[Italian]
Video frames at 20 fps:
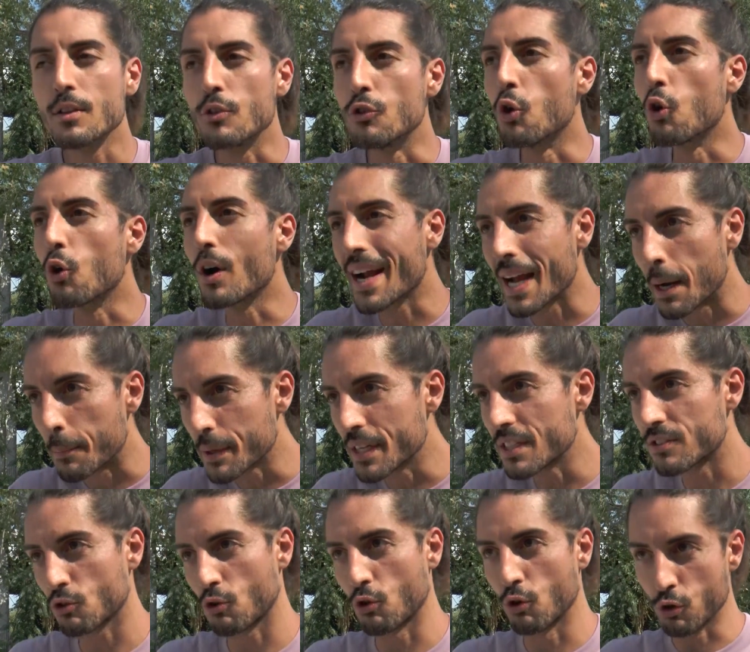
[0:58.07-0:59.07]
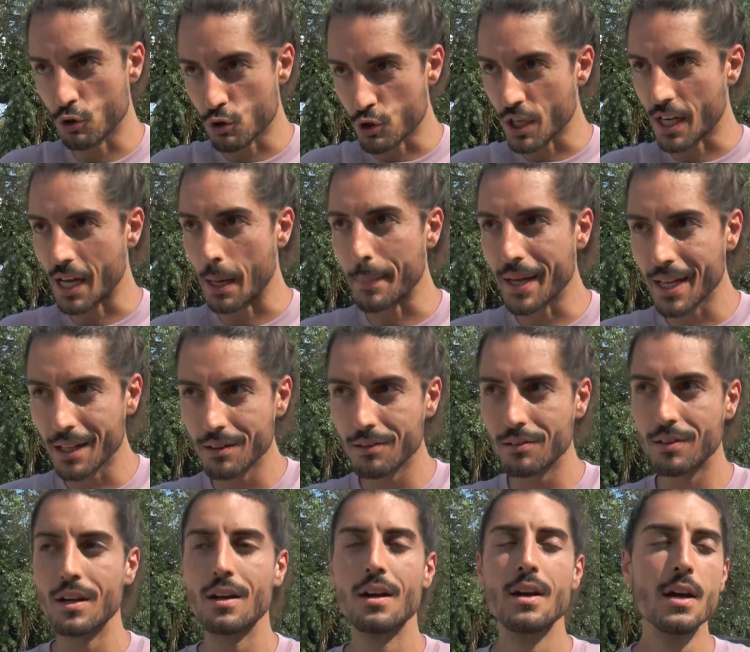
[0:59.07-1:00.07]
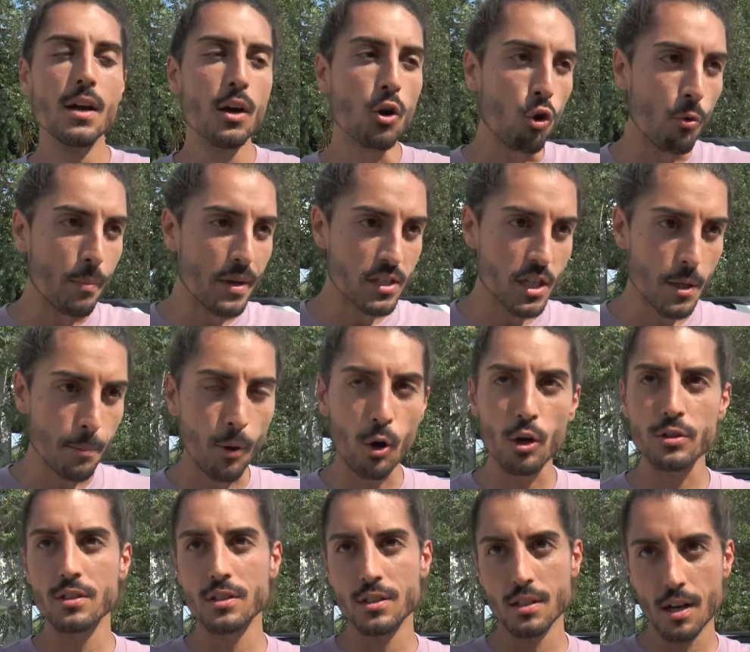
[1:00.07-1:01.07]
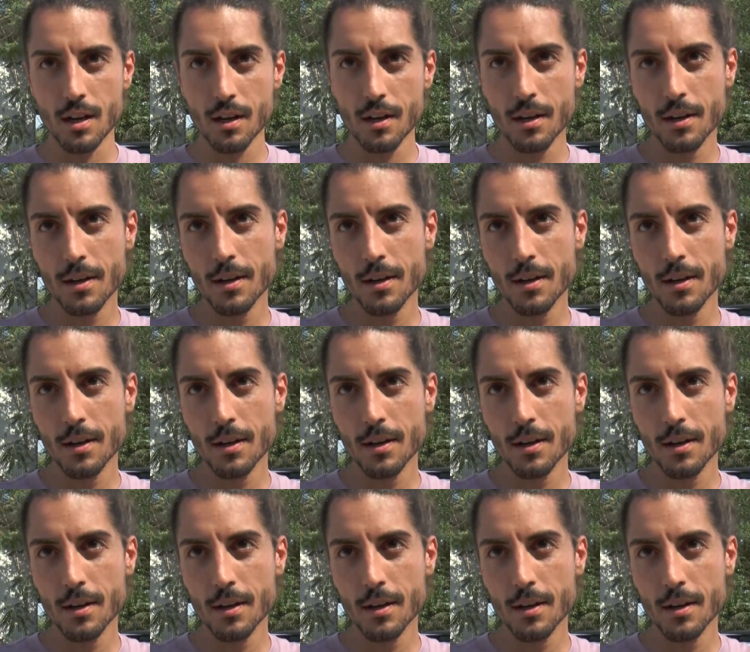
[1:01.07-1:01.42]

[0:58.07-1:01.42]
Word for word: non capisco logicamente come si possa